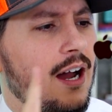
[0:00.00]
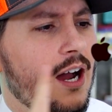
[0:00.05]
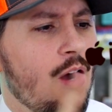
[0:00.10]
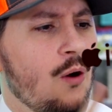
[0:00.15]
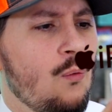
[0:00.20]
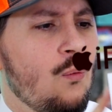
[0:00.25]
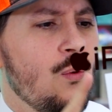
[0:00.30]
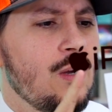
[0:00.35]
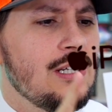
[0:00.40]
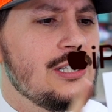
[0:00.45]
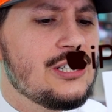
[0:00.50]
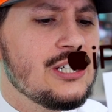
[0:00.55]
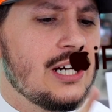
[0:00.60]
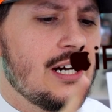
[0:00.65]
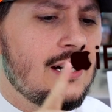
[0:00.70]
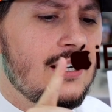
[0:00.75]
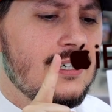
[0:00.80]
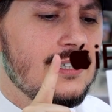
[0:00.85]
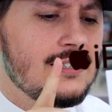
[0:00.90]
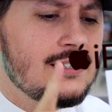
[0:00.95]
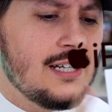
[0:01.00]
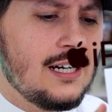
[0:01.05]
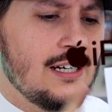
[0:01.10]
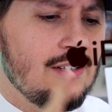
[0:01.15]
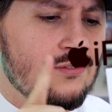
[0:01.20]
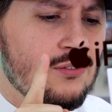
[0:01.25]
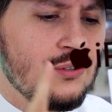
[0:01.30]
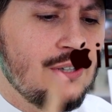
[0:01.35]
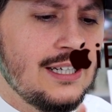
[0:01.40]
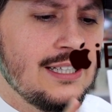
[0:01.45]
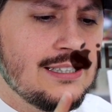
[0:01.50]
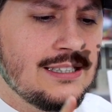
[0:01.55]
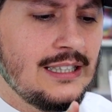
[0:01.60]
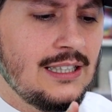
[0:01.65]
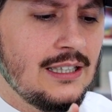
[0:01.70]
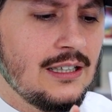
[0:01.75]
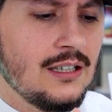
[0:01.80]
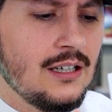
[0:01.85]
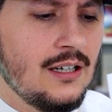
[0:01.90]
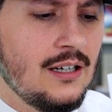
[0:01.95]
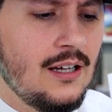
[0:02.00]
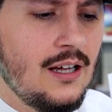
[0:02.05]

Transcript: اول جهاز ايفون اس اي e.